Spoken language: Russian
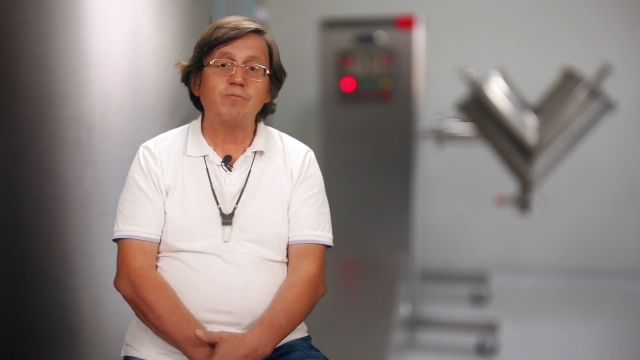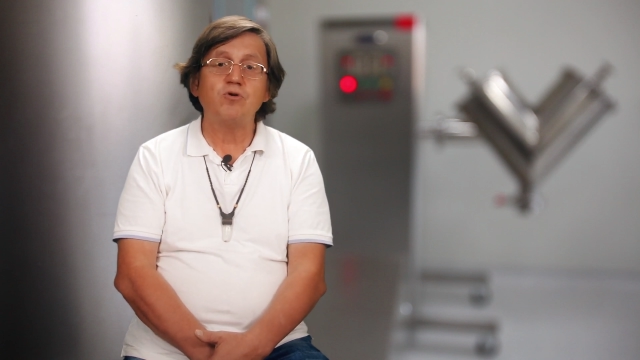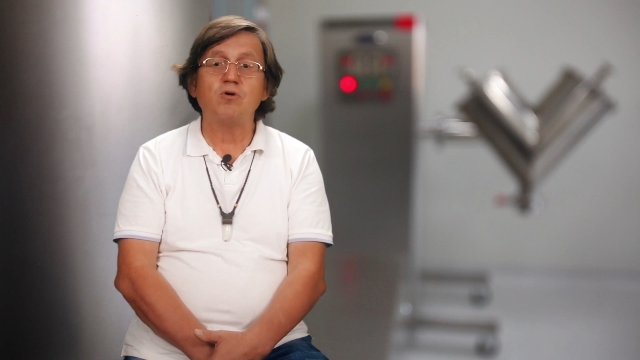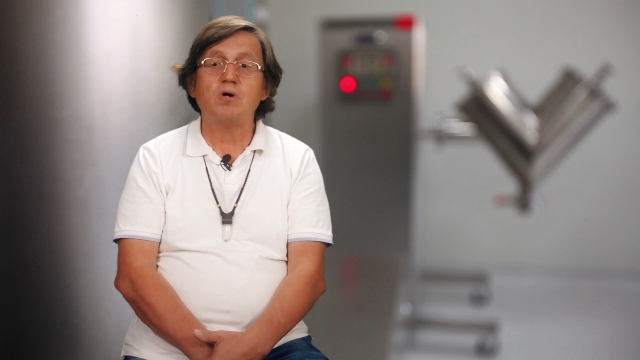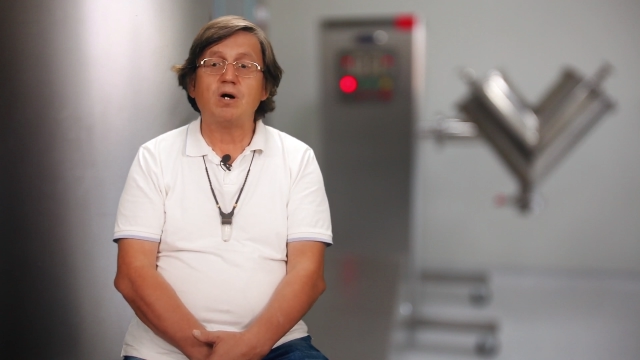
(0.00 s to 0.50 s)

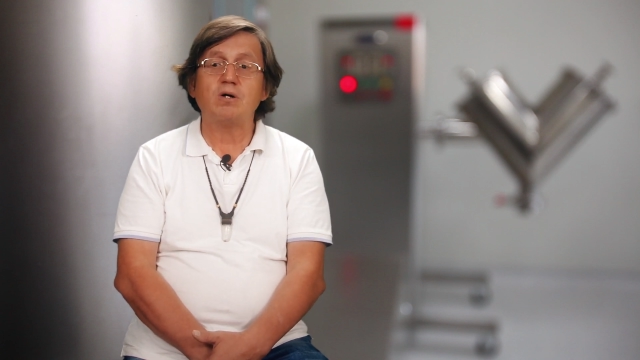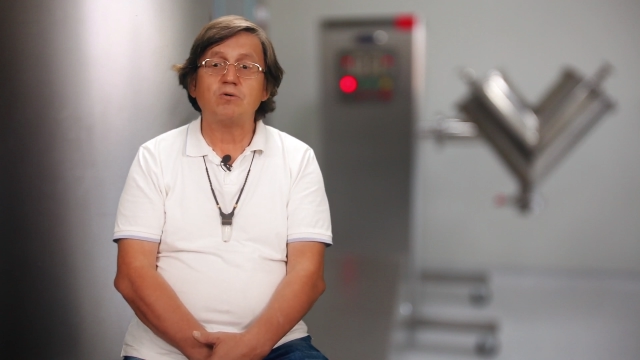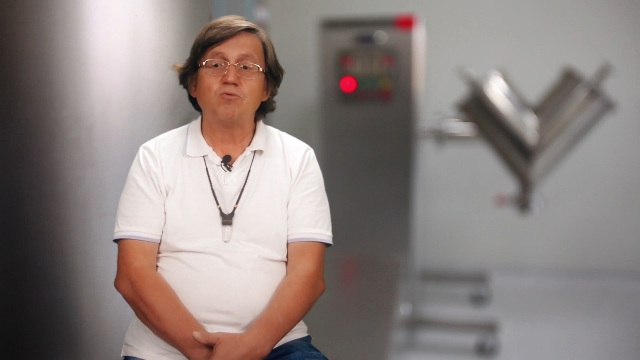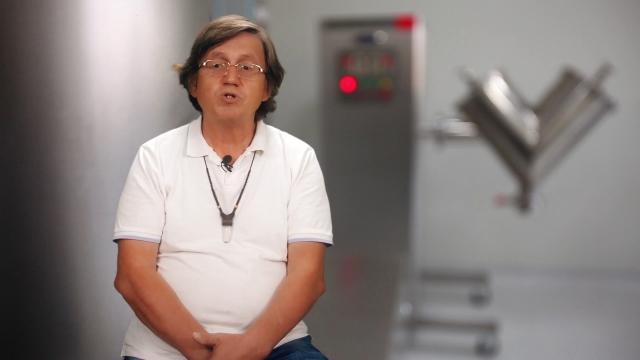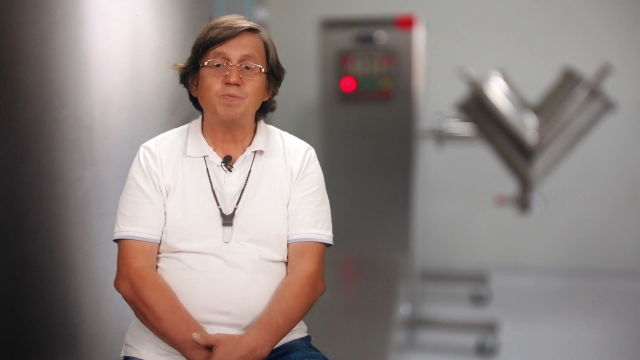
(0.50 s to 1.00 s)
мы ее
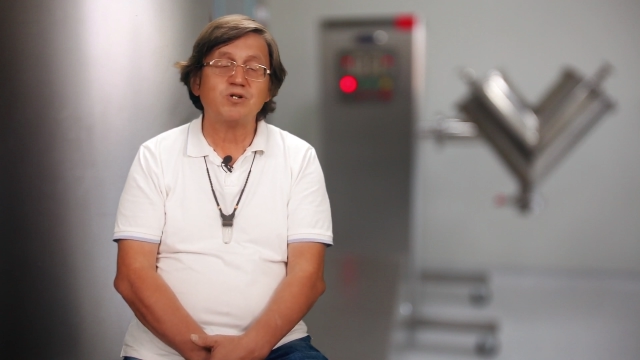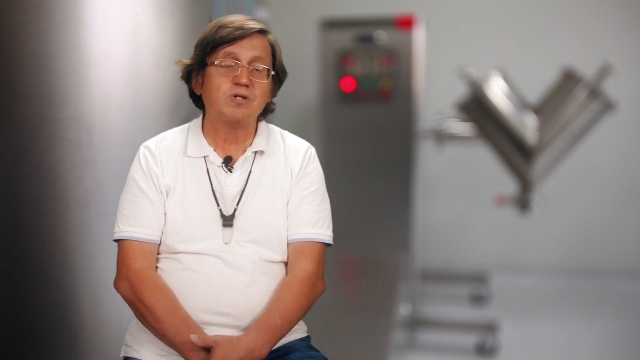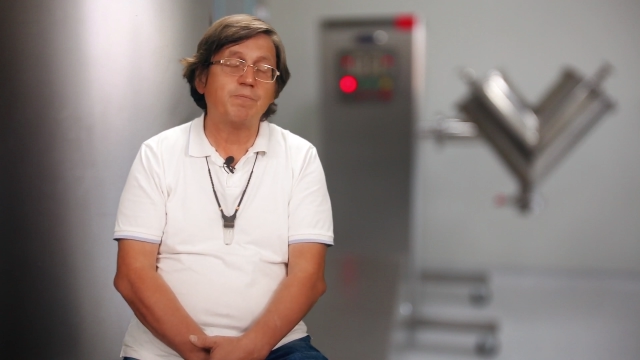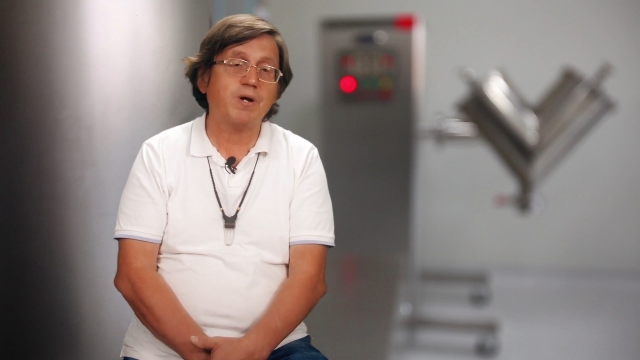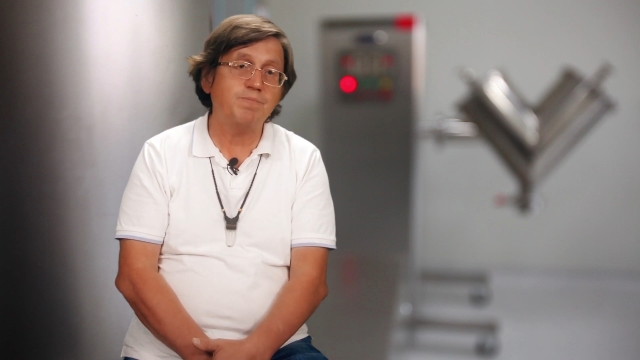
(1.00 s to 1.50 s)
а
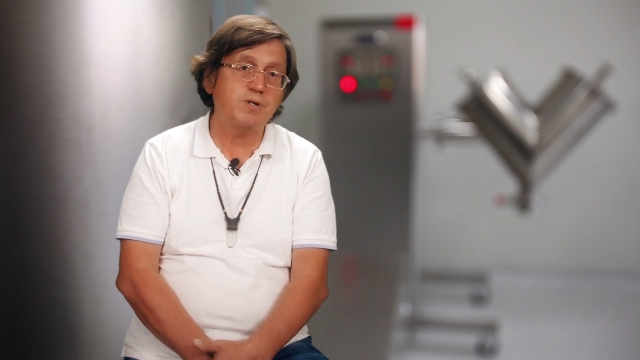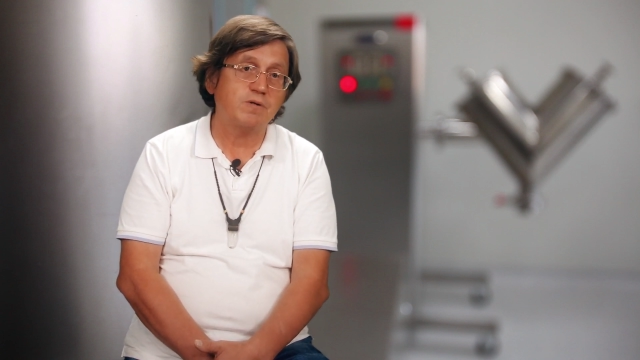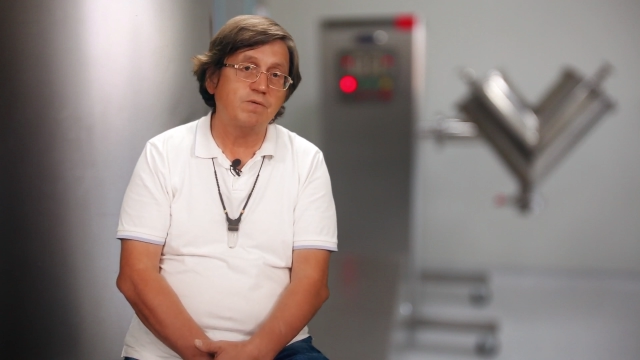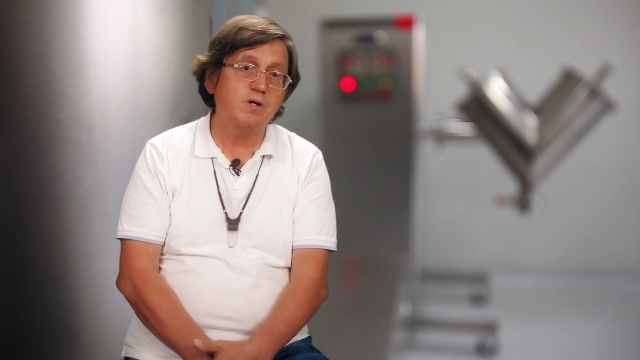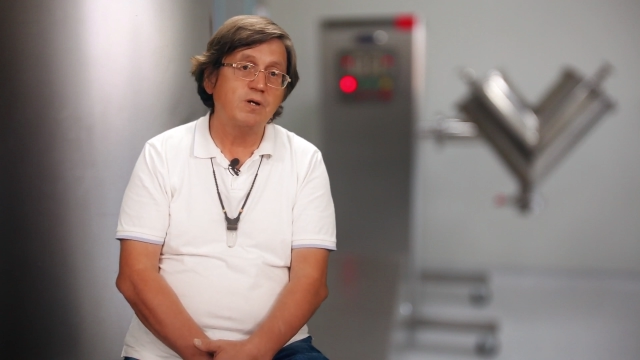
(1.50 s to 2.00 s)
успешно
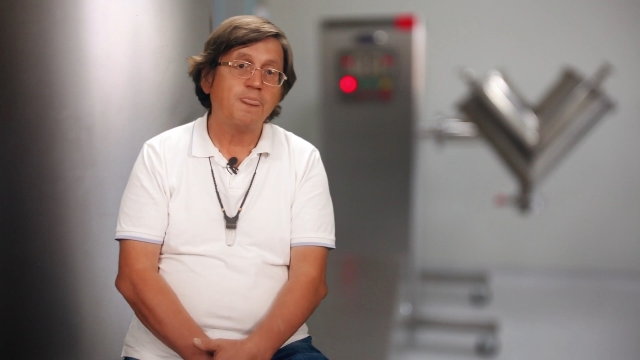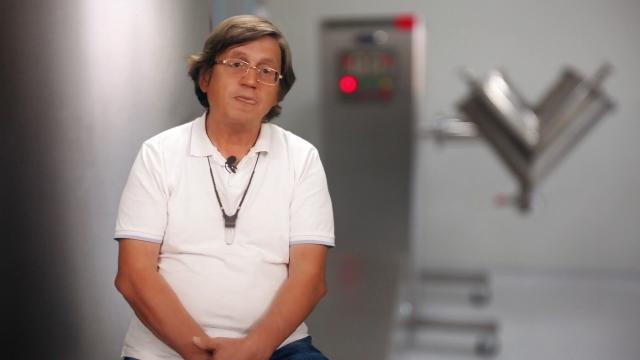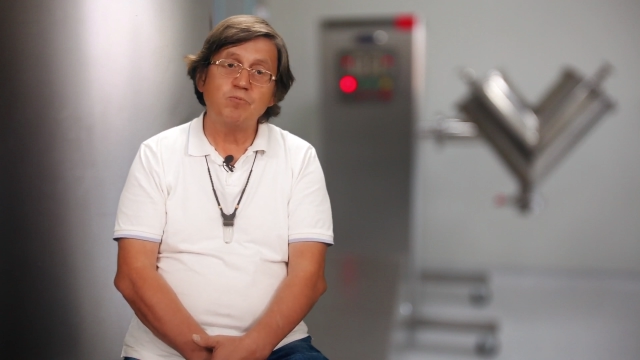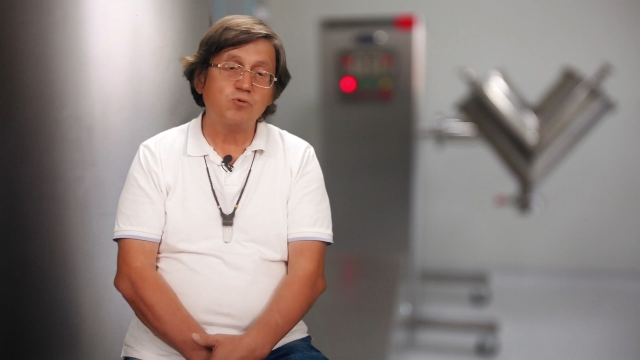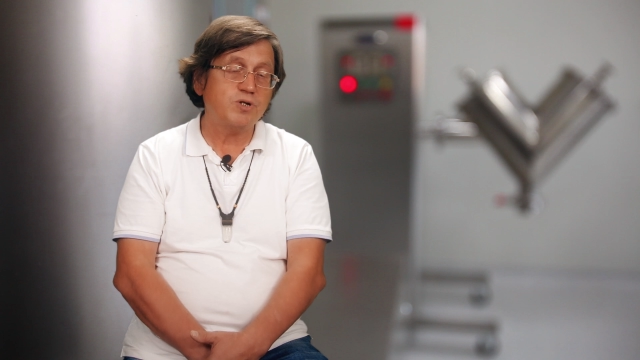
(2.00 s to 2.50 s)
опробировали
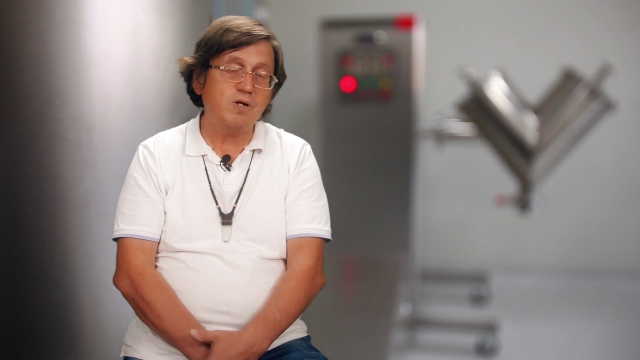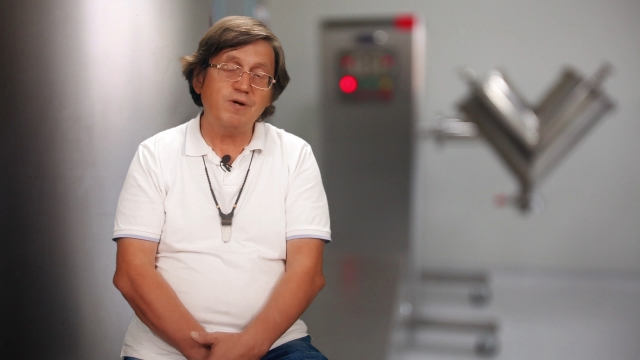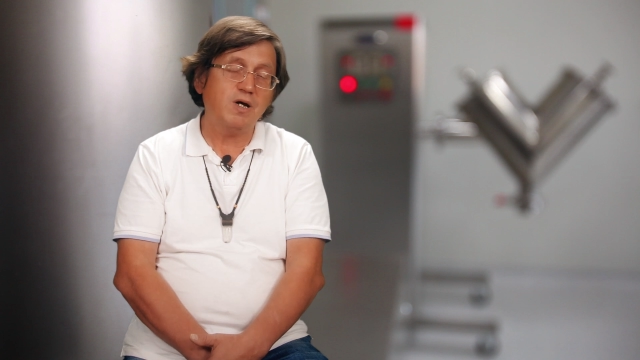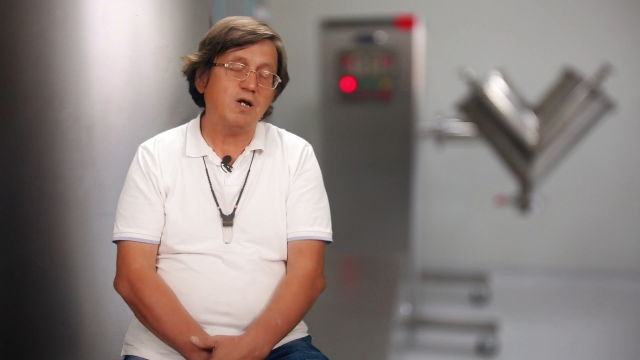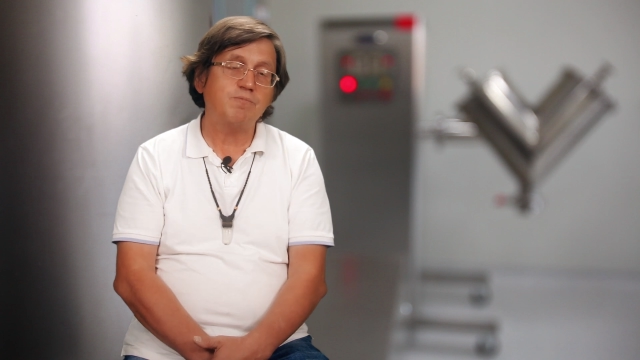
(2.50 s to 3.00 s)
и получили
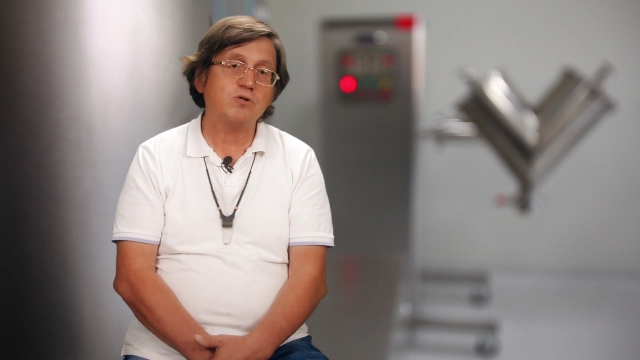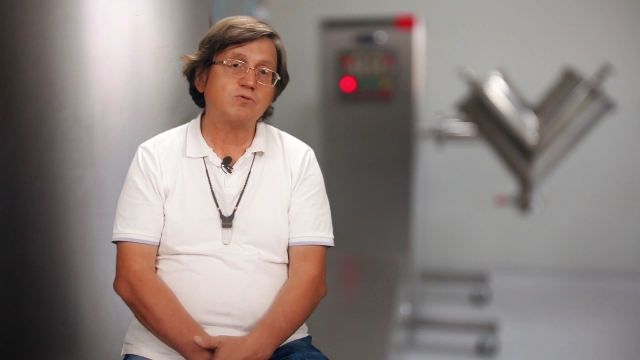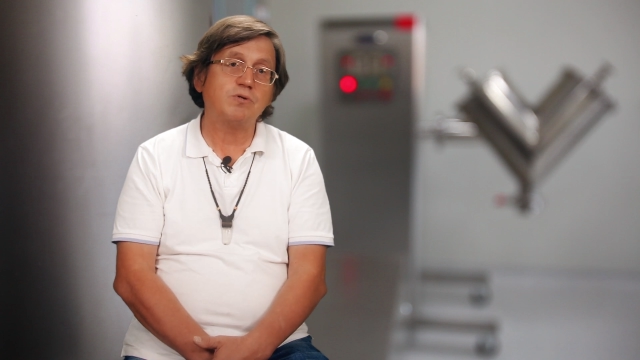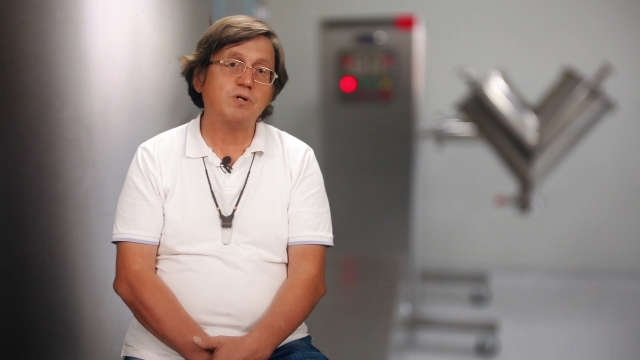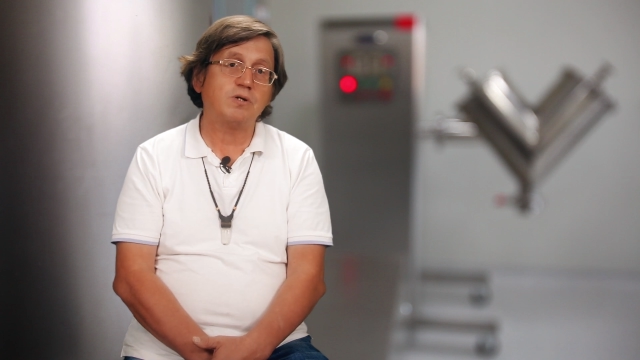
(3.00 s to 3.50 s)
великолепные
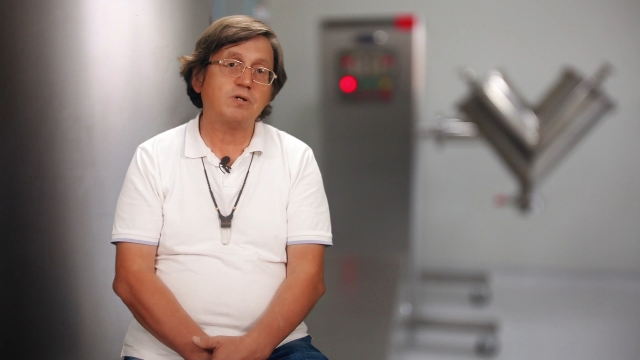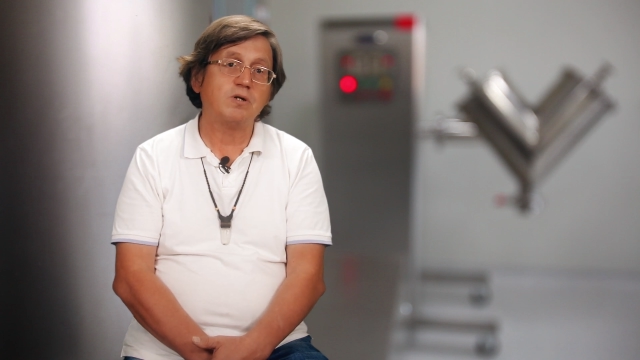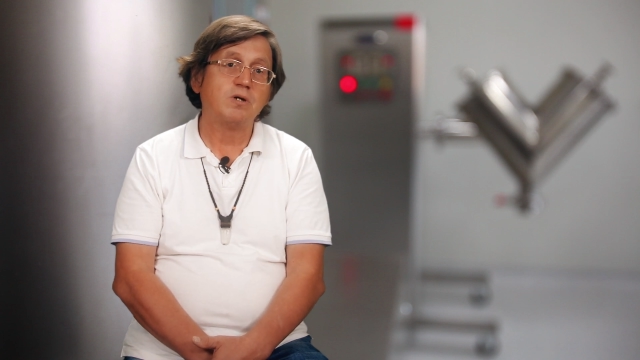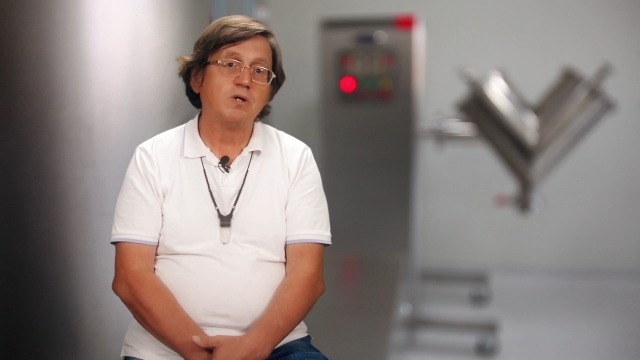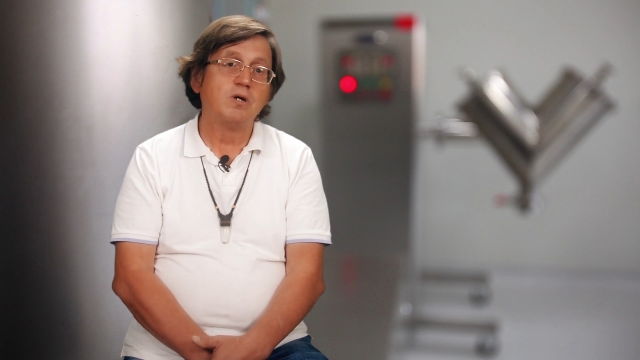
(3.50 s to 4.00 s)
результаты.